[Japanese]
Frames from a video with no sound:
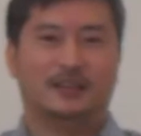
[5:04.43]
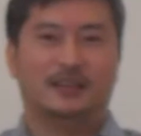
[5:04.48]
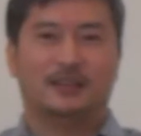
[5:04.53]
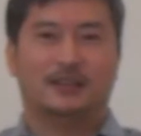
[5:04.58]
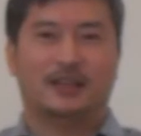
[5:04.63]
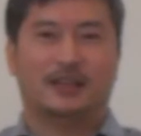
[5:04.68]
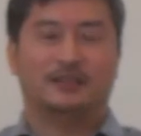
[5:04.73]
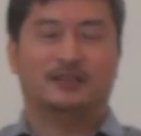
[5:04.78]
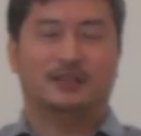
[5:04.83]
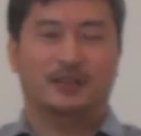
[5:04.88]

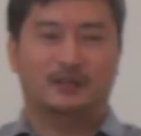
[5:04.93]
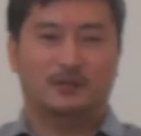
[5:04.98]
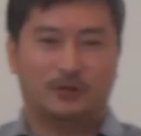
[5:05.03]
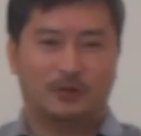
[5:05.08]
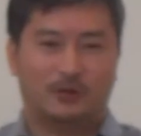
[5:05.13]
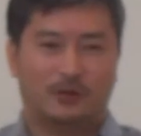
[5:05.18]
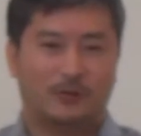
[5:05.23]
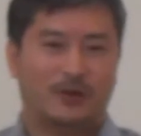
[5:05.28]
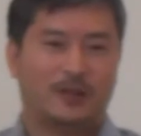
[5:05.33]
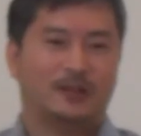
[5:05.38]
尋ね
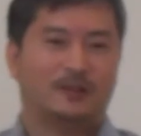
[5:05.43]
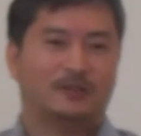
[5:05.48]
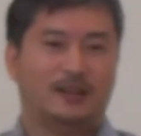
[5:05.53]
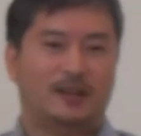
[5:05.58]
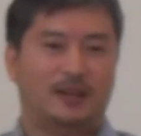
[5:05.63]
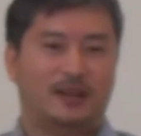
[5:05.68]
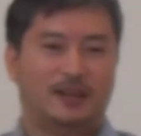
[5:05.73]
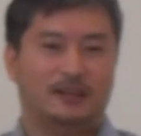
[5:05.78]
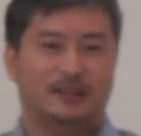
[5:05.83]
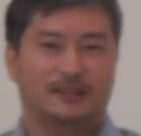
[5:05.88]
求めな
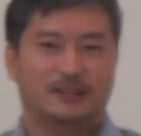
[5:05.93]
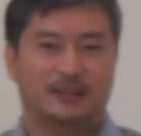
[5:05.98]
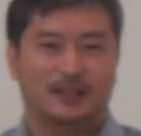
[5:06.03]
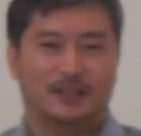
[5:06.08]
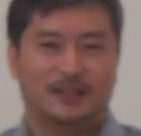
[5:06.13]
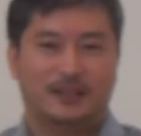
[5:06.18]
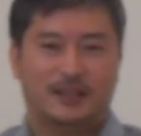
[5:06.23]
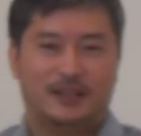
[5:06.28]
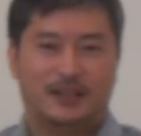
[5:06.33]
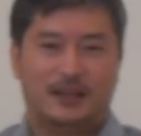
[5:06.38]
さい
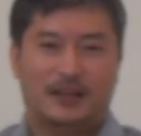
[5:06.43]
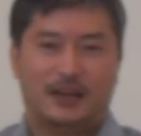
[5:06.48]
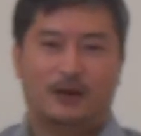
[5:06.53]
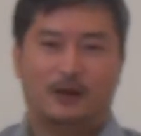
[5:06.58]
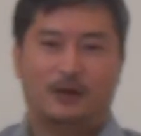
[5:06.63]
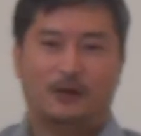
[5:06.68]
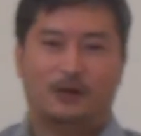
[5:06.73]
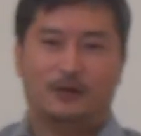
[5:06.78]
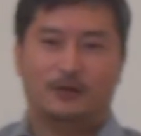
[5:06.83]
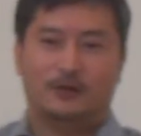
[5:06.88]

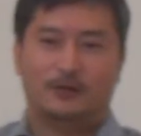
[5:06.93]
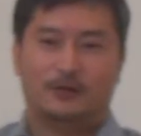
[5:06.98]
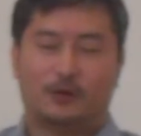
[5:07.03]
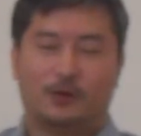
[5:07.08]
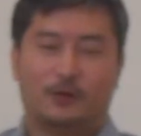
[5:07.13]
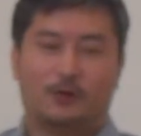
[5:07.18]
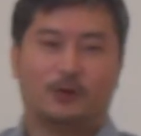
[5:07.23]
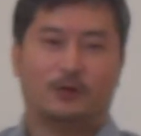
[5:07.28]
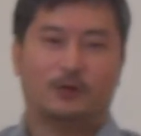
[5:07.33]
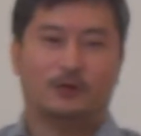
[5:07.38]
え
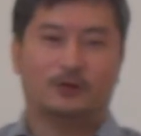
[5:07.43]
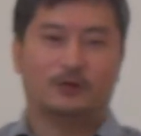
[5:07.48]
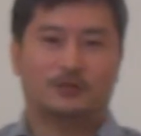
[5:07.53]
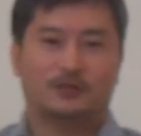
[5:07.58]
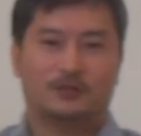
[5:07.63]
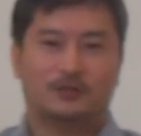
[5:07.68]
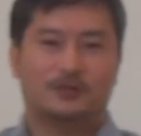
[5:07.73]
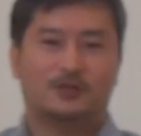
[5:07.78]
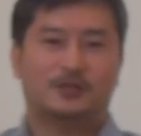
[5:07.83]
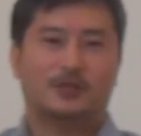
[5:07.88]
心を
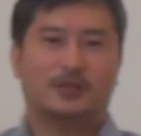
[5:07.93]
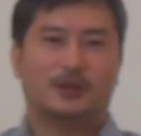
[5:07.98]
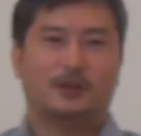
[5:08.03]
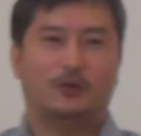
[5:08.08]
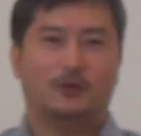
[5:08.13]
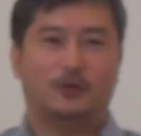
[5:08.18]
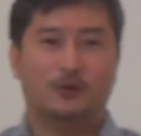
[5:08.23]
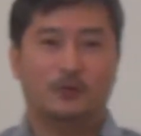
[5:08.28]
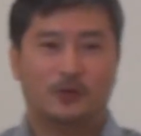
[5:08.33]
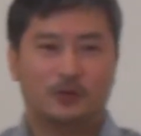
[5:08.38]
尽くして
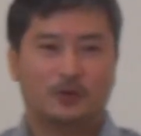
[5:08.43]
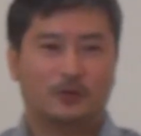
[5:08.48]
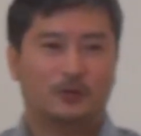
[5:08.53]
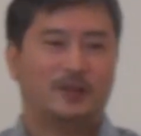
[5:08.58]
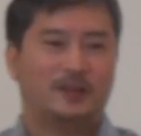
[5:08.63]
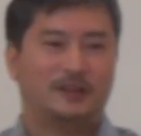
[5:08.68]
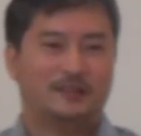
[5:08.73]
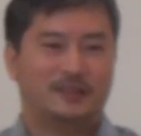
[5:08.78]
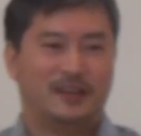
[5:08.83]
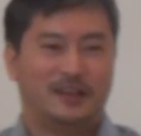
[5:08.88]
追い求
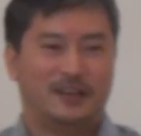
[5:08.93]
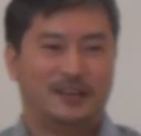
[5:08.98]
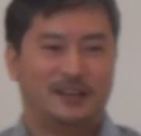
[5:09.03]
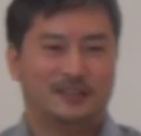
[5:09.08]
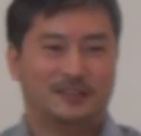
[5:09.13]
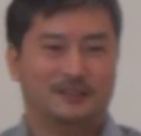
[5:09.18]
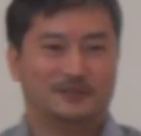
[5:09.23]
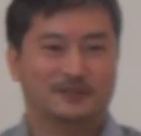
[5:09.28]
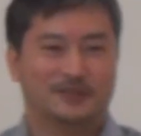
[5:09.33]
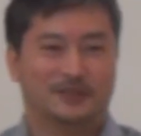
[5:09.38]
めなさいって
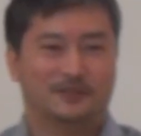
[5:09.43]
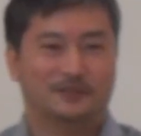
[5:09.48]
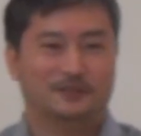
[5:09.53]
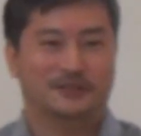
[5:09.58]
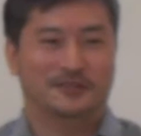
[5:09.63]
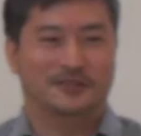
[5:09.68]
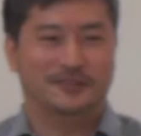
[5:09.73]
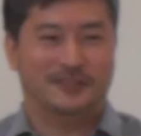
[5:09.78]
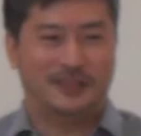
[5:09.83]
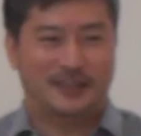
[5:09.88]
言ってる
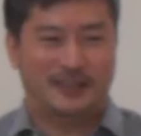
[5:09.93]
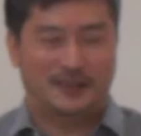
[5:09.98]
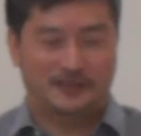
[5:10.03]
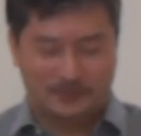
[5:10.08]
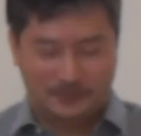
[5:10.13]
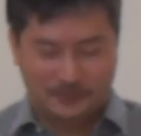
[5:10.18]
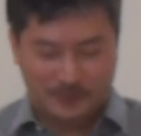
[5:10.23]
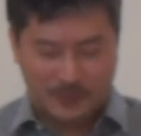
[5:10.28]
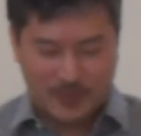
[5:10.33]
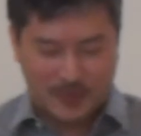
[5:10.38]
んですね
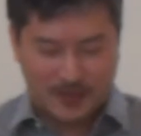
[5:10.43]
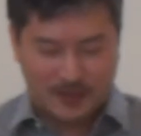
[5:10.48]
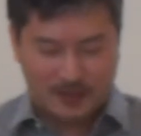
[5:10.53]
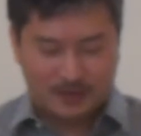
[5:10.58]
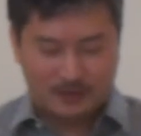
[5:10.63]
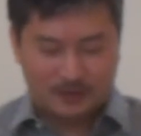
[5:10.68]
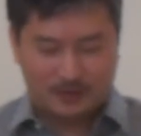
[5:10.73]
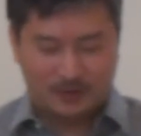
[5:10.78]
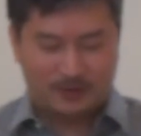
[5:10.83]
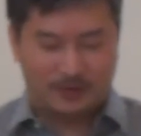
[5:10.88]

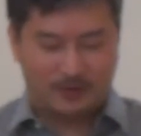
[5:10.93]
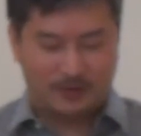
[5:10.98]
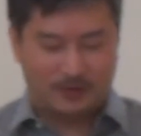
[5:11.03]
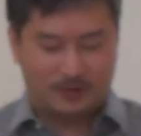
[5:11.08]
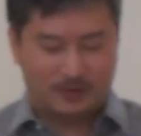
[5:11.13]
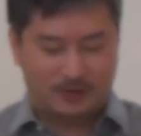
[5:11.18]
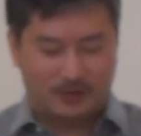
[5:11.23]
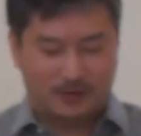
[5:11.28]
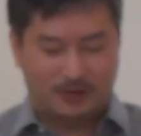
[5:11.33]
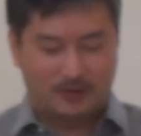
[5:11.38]
そうす
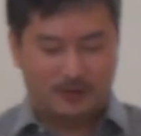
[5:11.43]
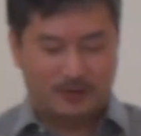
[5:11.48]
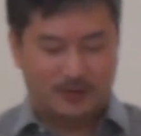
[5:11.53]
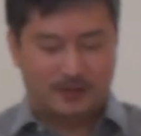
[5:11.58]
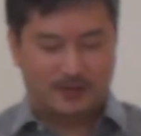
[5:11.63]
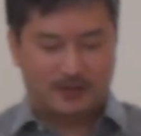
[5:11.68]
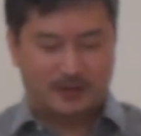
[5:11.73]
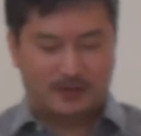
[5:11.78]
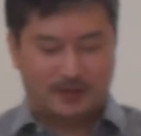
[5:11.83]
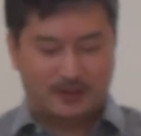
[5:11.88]
ると
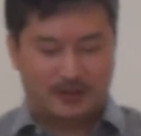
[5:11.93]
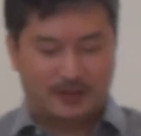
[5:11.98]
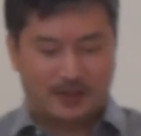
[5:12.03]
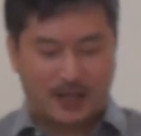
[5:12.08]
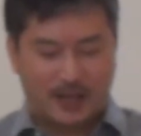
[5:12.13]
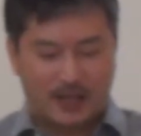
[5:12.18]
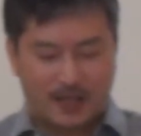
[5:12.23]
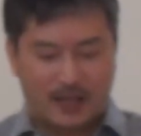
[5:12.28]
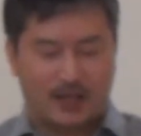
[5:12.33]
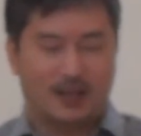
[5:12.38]

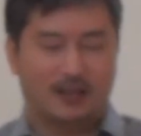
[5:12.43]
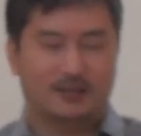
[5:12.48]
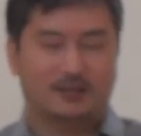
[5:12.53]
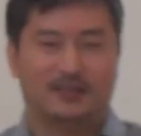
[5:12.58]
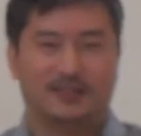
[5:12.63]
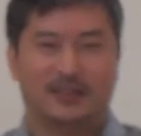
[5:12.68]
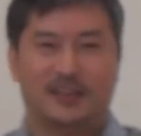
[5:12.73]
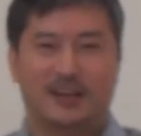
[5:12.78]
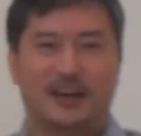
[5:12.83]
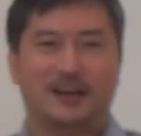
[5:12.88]
必
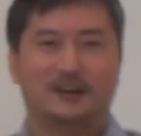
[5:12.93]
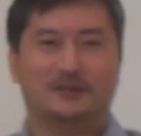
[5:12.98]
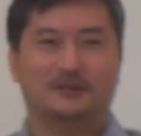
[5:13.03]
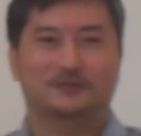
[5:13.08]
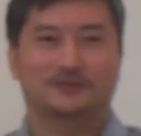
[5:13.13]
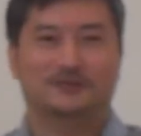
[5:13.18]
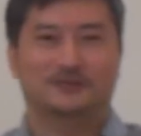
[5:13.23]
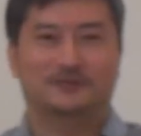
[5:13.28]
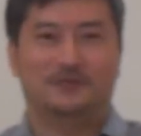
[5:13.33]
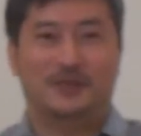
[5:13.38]
ず出会う
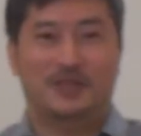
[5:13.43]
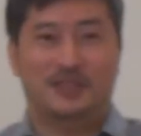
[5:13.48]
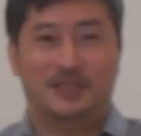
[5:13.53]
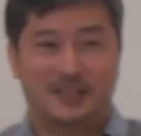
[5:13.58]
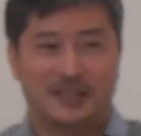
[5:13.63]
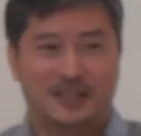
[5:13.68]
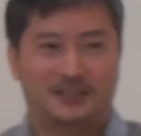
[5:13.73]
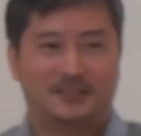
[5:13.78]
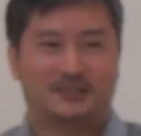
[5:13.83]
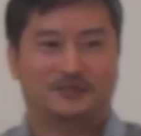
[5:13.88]
見
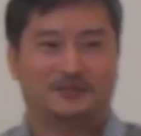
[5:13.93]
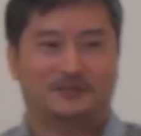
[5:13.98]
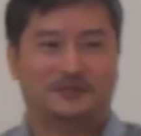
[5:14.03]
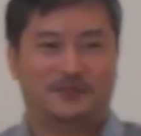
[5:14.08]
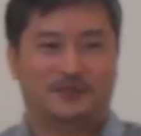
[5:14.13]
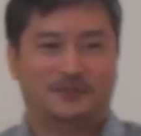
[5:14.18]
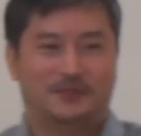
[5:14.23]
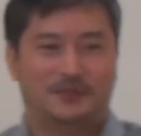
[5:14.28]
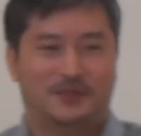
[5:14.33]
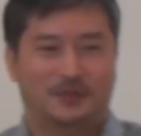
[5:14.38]
いだす
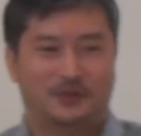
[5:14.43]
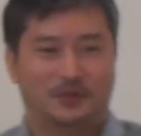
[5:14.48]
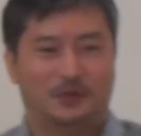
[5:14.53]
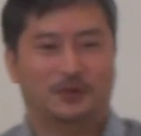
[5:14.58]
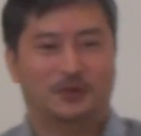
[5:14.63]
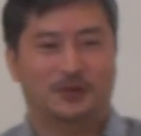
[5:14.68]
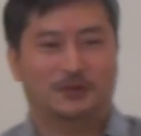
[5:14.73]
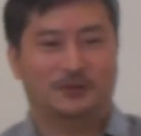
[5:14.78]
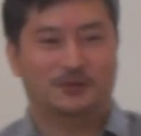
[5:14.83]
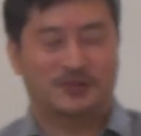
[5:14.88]
そうい
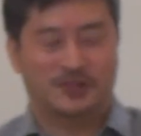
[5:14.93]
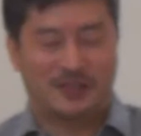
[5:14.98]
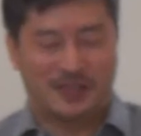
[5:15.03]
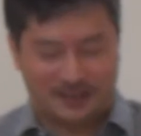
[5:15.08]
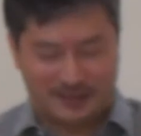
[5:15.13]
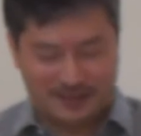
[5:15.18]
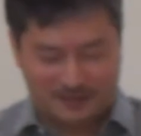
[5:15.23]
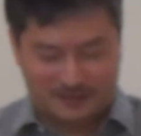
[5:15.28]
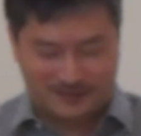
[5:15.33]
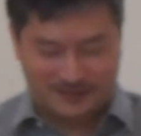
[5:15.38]
うふうにおっ
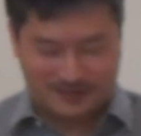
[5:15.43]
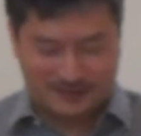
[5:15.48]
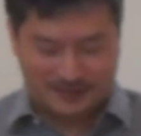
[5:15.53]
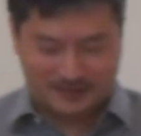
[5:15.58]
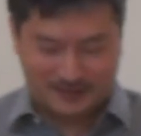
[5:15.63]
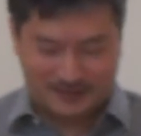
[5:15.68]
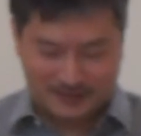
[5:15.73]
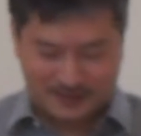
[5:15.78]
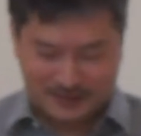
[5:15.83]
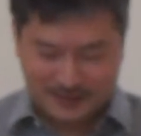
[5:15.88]
しゃってるんで
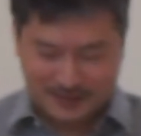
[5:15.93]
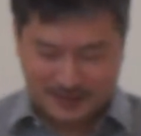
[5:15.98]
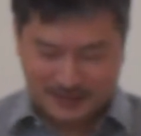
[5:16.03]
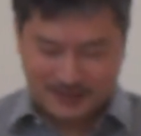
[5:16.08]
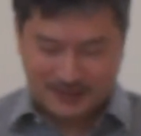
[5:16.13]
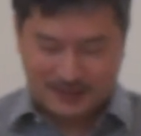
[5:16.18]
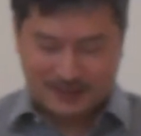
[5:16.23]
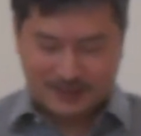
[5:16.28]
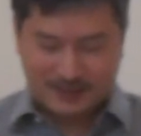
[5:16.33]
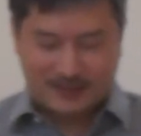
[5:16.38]
す
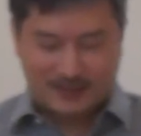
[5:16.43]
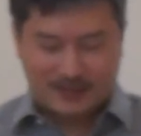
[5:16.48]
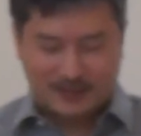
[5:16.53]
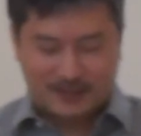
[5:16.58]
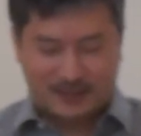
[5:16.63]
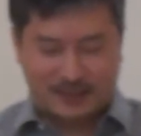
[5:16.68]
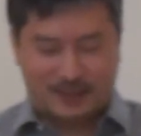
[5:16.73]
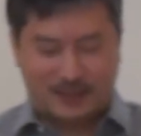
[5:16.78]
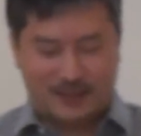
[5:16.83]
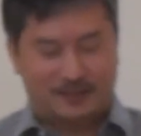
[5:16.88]

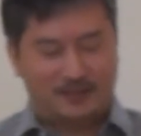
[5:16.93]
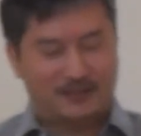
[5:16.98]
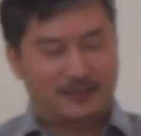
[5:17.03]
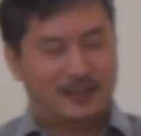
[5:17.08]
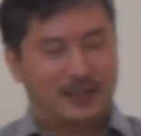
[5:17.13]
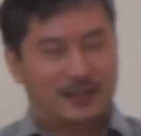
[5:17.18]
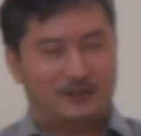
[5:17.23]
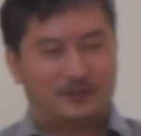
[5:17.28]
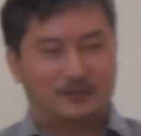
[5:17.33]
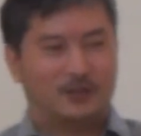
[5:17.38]
だから
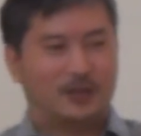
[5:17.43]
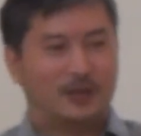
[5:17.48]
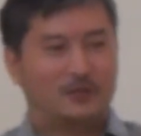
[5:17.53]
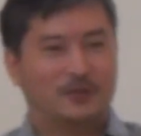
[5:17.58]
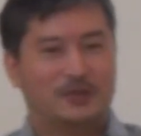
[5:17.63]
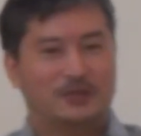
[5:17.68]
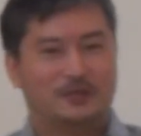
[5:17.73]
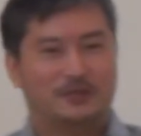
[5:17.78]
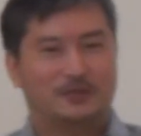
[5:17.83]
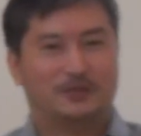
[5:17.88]
イスラエルのた
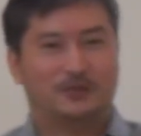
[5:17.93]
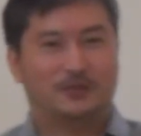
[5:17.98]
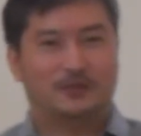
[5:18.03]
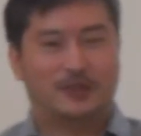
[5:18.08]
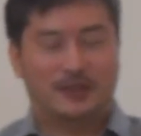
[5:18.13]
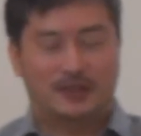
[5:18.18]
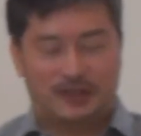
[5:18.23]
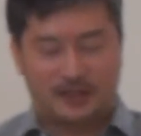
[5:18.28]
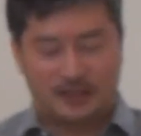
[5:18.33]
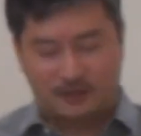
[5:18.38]
めに必要
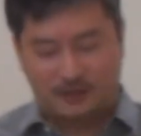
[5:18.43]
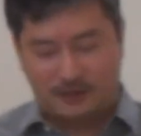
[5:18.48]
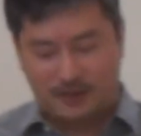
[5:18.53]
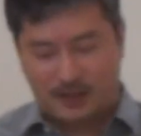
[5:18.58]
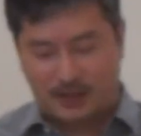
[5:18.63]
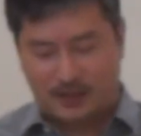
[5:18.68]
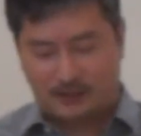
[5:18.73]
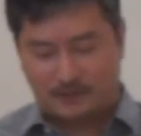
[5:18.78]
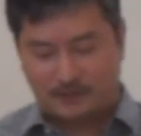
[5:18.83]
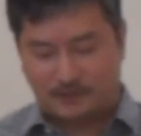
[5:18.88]
だったの
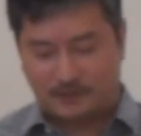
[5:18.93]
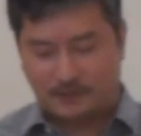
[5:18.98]
は